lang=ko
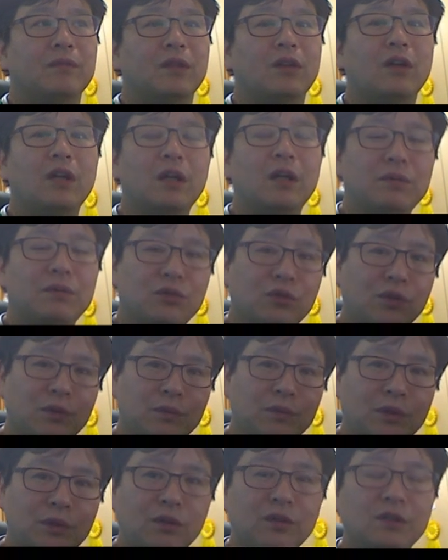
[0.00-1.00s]
혈압이
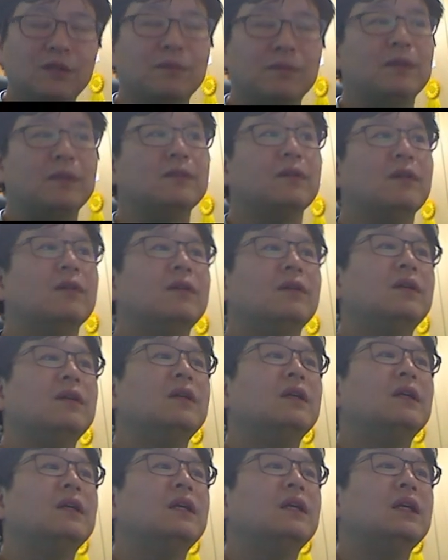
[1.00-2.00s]
조금 떨어지면서.
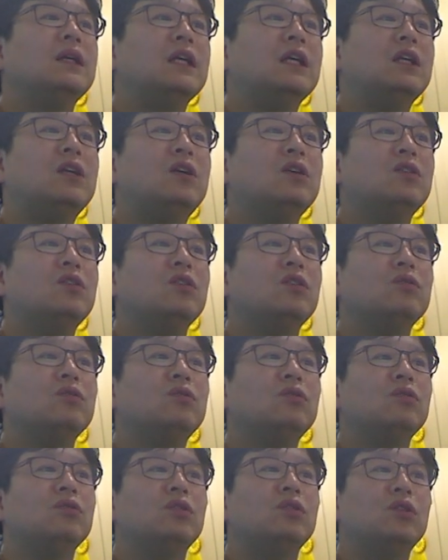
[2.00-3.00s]
이럴
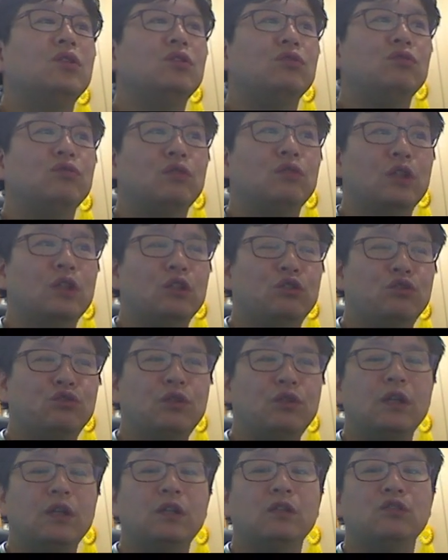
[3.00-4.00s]
경우 우리
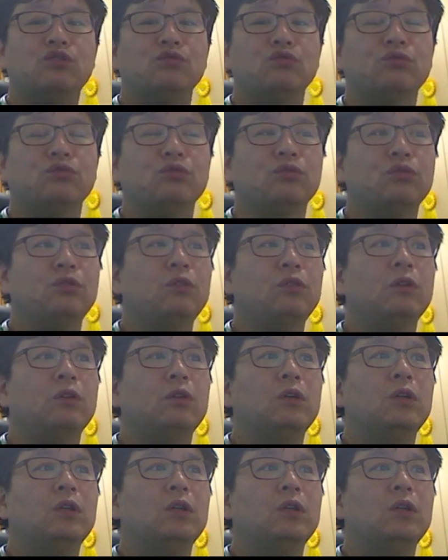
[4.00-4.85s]
수액을 주고,